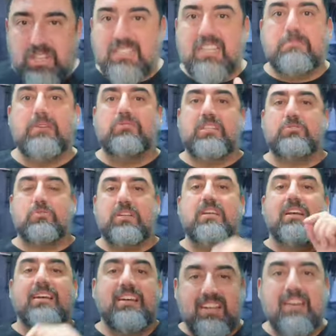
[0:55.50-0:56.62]
todas as
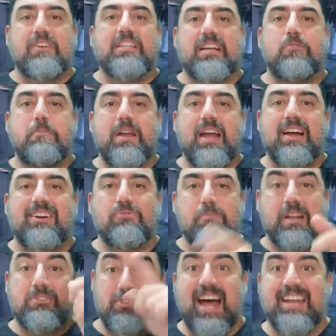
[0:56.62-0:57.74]
manutenções ele vai ter que acompanhar, o
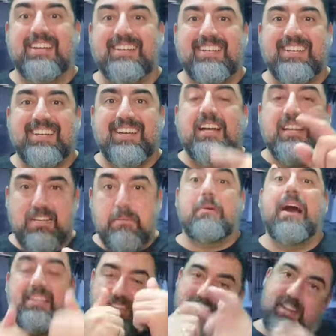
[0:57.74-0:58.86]
operador da área. Quer
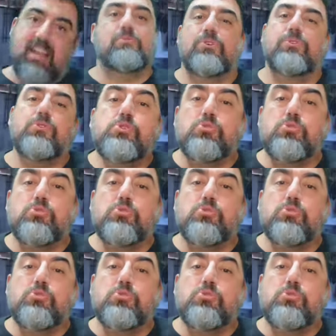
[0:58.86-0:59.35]
saber mais? É no